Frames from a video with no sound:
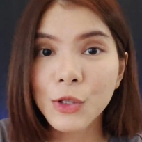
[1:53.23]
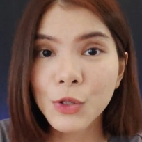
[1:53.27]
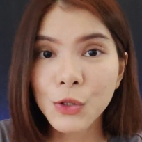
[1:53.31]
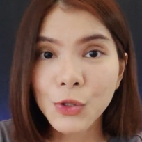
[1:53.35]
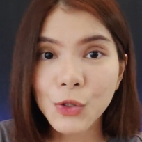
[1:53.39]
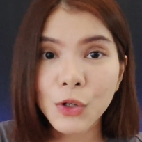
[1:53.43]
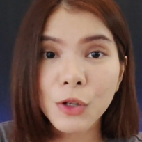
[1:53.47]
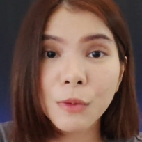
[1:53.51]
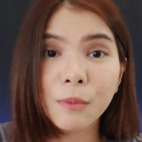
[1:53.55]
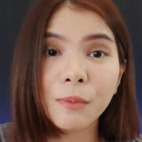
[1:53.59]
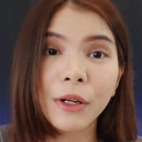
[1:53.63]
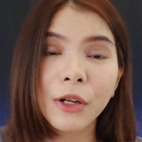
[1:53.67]

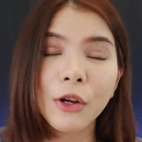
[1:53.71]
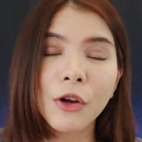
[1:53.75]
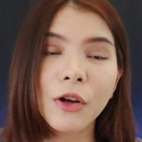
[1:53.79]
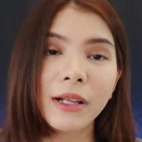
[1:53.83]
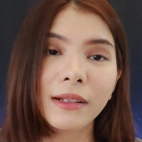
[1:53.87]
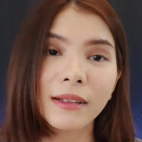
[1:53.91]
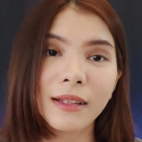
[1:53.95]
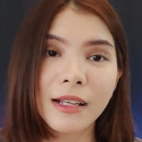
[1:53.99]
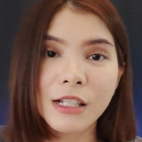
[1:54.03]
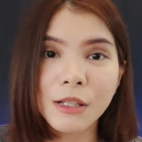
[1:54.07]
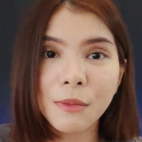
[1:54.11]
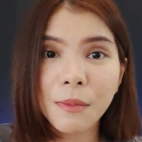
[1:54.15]
Susun
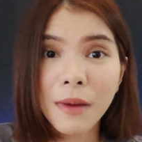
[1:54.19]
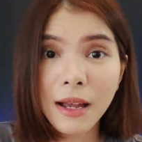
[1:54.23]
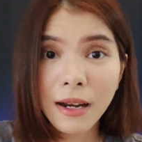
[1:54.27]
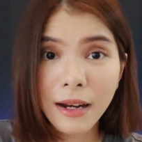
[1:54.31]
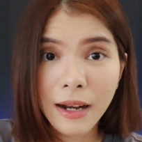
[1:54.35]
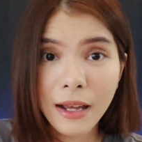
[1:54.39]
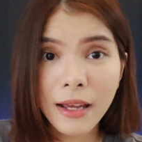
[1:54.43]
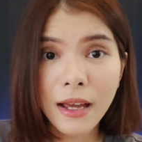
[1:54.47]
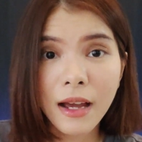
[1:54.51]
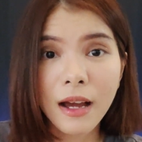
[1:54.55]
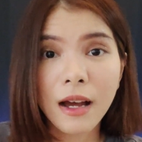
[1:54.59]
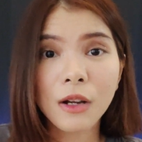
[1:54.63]
prioritas
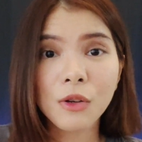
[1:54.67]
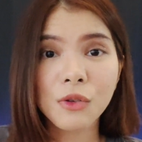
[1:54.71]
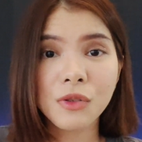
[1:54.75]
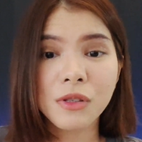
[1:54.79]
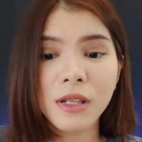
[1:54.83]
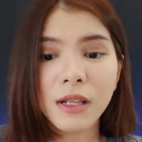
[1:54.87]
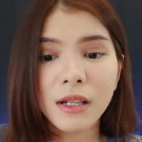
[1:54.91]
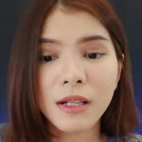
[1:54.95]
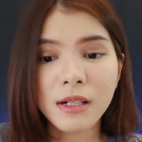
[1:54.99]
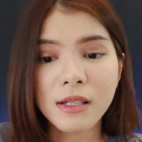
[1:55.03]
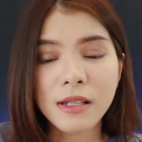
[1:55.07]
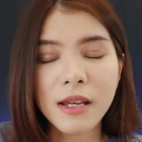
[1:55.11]
mana yang harus
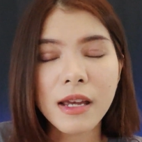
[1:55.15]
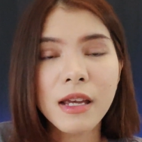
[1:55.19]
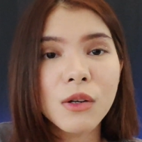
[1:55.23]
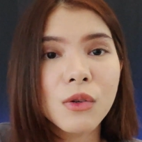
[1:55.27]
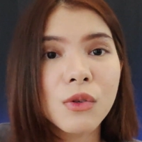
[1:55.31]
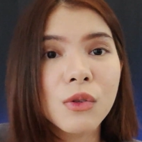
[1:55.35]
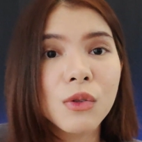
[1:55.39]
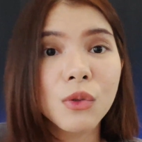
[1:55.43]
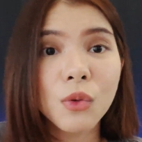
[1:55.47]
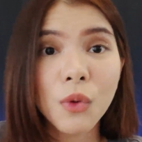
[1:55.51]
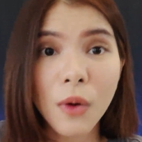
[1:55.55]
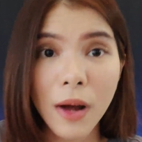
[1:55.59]
dikerjain
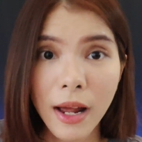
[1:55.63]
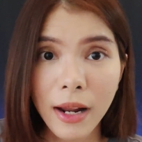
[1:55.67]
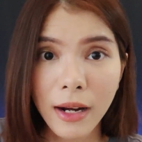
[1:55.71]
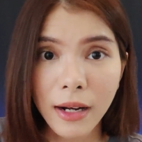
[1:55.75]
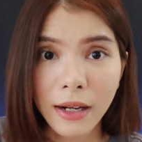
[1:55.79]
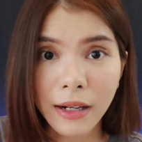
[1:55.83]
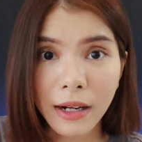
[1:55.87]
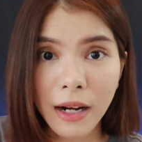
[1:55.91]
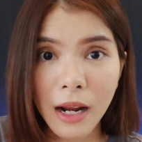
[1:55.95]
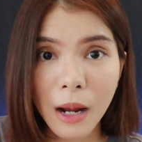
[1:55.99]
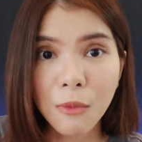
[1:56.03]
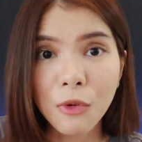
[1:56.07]

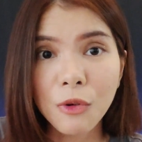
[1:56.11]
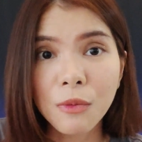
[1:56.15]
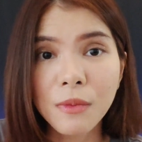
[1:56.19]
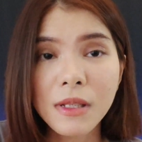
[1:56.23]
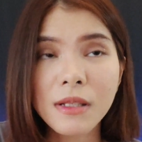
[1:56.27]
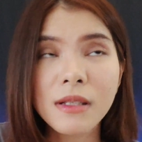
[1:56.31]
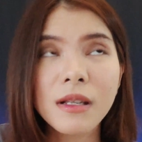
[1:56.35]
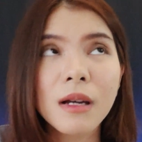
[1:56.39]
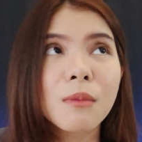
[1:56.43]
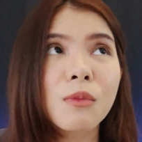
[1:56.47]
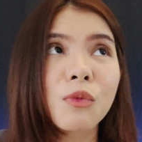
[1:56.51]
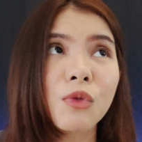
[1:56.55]
duluan. Kamu
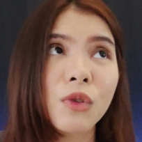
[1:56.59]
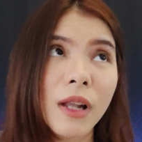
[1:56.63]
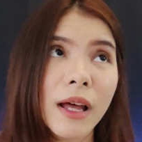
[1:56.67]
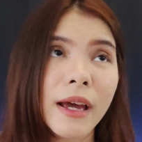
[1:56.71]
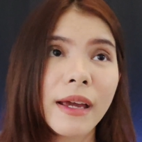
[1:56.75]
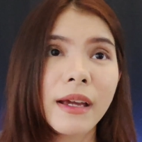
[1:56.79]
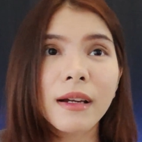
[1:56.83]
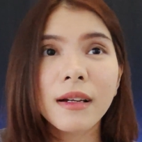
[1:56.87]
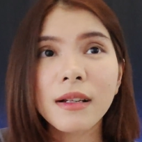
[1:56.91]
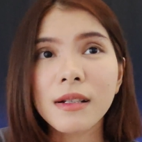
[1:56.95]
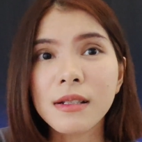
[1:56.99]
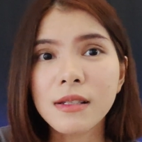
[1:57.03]
bisa
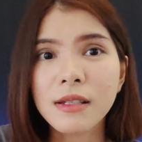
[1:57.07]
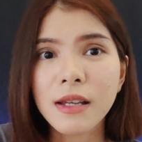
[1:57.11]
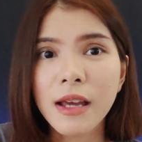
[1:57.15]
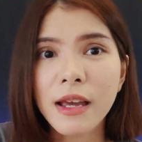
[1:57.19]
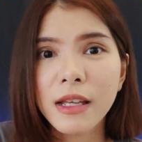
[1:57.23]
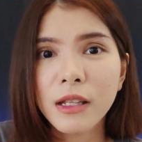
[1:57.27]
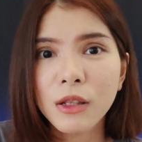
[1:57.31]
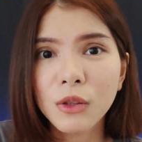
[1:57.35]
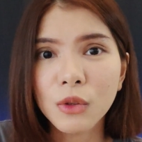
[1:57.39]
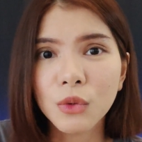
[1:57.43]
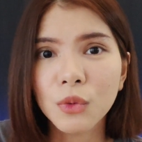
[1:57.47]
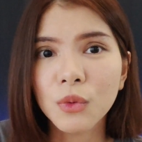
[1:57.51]
mulai
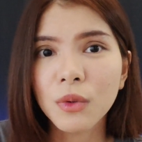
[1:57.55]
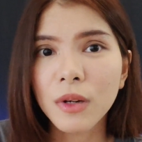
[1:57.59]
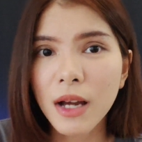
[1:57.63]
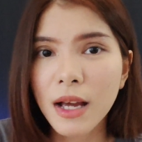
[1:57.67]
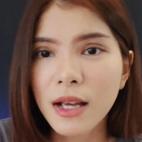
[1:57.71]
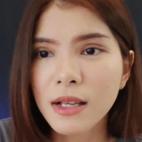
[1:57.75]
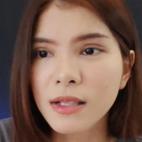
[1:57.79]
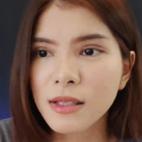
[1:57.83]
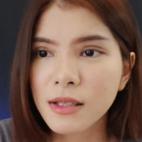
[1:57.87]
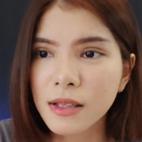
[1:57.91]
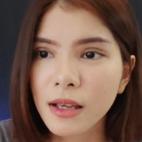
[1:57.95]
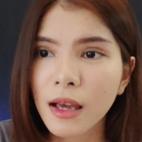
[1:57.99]
ngerjain
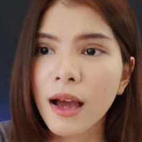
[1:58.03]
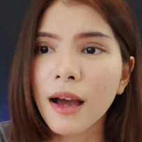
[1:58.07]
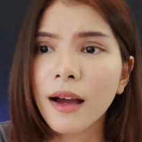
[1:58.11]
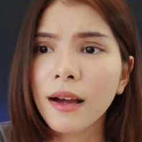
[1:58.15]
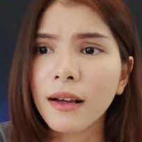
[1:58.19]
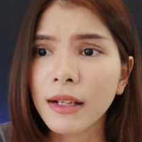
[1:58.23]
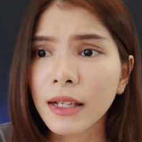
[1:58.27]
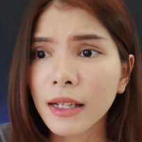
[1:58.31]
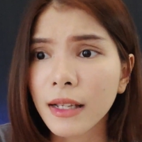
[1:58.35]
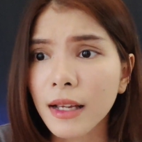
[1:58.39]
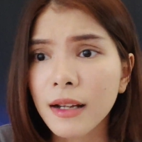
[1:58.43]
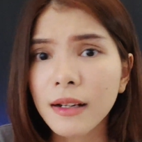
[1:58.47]
tugas
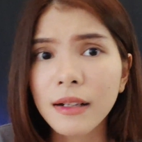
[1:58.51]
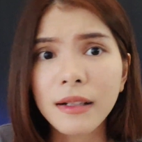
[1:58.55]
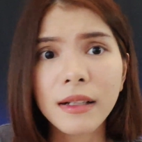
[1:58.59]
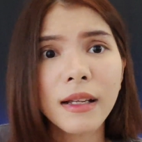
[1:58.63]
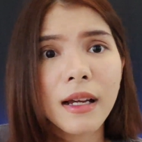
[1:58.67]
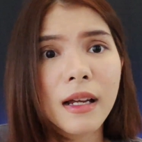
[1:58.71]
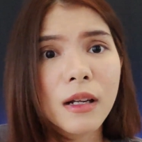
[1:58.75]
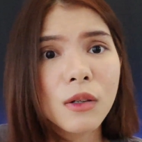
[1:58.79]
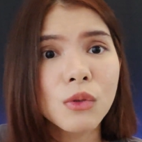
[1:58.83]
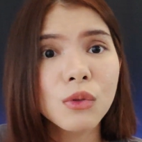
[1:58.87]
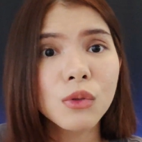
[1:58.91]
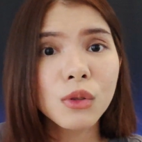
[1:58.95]
yang
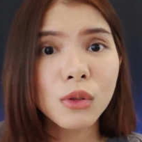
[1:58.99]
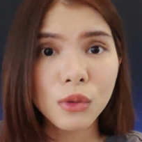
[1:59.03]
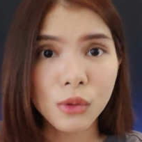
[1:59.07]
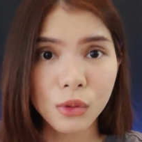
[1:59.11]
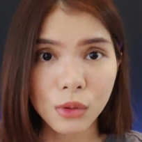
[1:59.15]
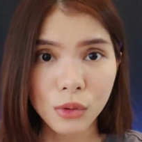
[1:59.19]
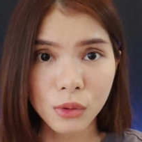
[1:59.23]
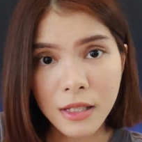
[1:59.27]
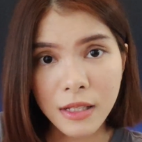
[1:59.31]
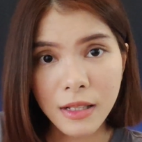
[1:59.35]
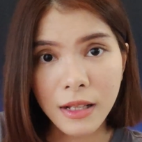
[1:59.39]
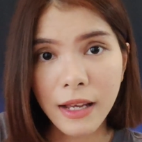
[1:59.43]
ringan-ringan
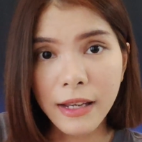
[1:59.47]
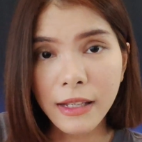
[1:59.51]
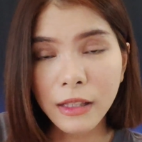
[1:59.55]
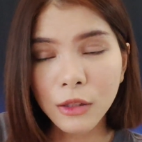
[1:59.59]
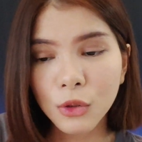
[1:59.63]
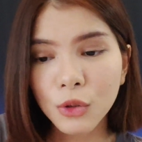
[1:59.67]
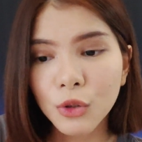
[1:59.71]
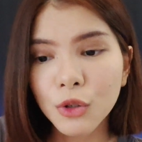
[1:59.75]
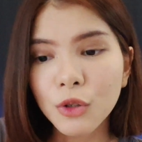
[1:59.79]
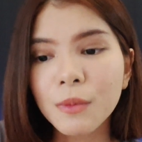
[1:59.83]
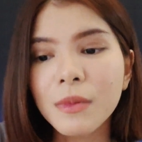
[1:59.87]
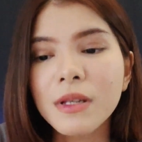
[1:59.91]
dulu. Setelah
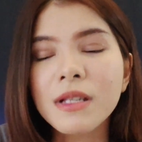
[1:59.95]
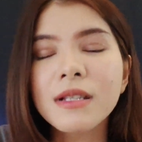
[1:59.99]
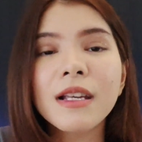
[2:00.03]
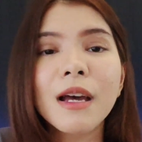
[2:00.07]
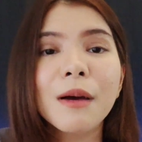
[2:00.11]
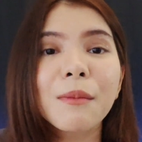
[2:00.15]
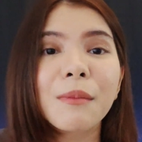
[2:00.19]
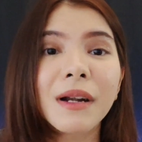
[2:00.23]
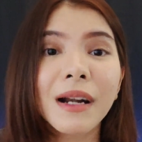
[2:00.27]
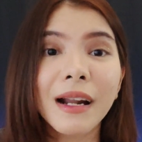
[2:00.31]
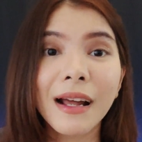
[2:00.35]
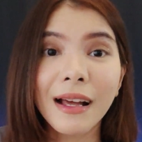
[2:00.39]
itu
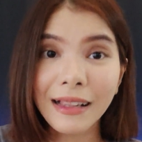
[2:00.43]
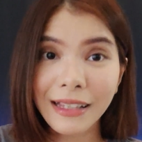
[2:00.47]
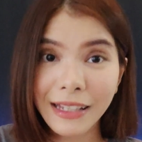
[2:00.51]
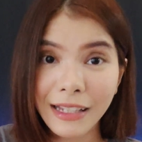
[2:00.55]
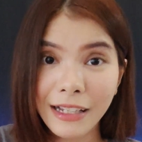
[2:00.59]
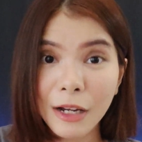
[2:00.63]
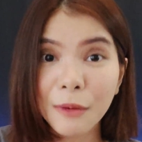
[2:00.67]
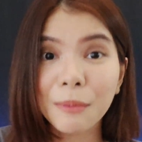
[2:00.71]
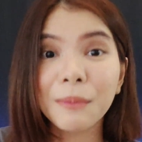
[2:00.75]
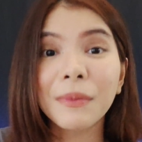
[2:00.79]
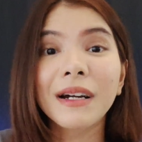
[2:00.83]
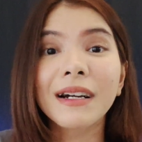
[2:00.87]
bisa
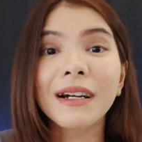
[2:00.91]
beralih ke